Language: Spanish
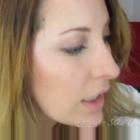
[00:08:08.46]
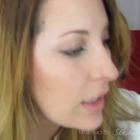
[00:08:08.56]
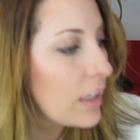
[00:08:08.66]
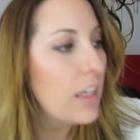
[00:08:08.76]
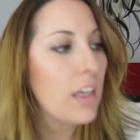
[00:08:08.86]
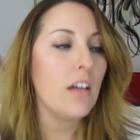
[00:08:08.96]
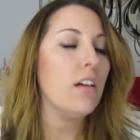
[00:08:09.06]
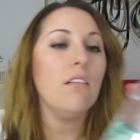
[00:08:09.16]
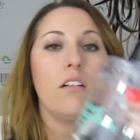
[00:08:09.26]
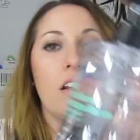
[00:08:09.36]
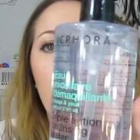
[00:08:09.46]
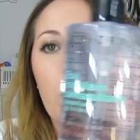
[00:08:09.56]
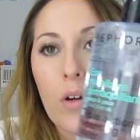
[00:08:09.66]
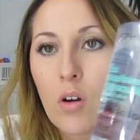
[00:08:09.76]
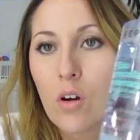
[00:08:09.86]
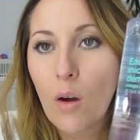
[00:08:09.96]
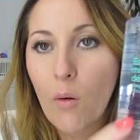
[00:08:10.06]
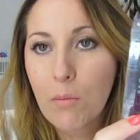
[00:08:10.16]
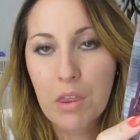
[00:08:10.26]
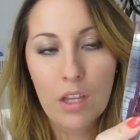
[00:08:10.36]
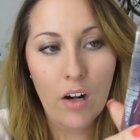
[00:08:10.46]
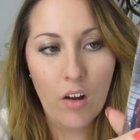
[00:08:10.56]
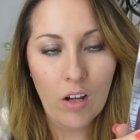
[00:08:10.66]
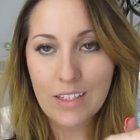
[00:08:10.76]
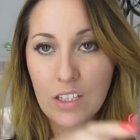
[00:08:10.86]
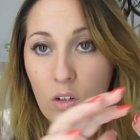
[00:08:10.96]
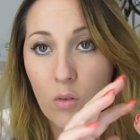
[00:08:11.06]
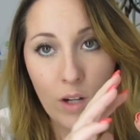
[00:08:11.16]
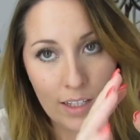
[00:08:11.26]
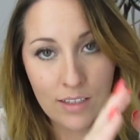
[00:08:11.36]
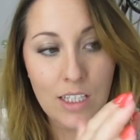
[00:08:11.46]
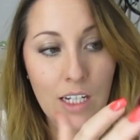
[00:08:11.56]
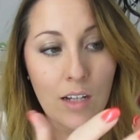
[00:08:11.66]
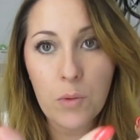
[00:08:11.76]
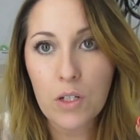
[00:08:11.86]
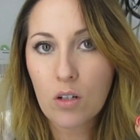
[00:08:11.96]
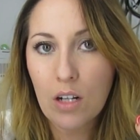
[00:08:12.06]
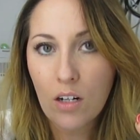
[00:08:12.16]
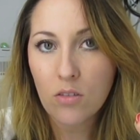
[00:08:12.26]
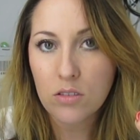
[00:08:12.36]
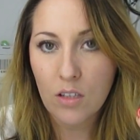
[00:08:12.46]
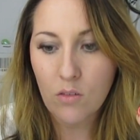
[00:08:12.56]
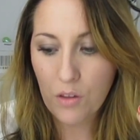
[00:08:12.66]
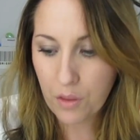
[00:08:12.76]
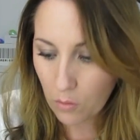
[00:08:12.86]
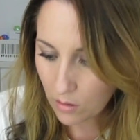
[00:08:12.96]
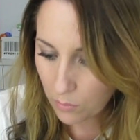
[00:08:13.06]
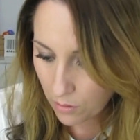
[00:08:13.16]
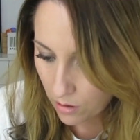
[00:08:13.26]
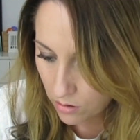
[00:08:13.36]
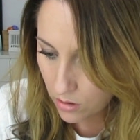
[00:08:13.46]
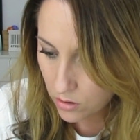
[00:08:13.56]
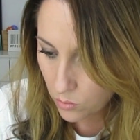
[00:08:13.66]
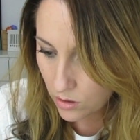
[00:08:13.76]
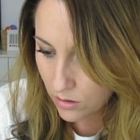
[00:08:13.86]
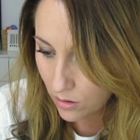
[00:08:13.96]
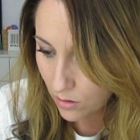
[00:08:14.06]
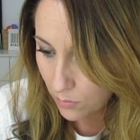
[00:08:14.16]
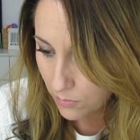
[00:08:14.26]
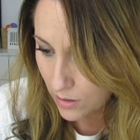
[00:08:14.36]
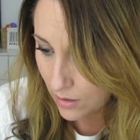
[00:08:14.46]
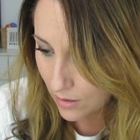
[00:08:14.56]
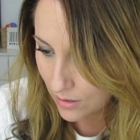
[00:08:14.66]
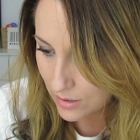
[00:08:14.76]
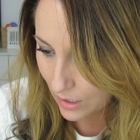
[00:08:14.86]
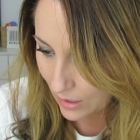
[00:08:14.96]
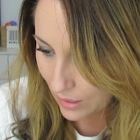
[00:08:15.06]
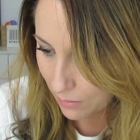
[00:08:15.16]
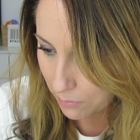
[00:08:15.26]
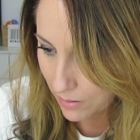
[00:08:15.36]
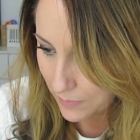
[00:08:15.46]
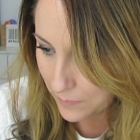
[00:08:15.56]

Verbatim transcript: Y repongo agua micelar, aunque tengo una entera, pero claro, estando al 50% de descuento, eh, se quedaban...